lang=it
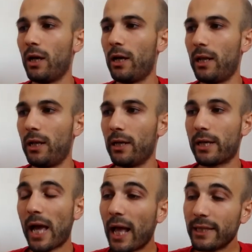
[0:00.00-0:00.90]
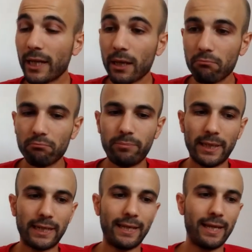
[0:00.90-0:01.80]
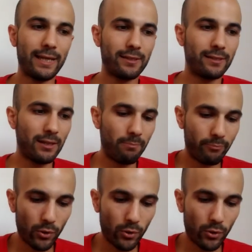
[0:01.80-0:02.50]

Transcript: al Cagliari perché se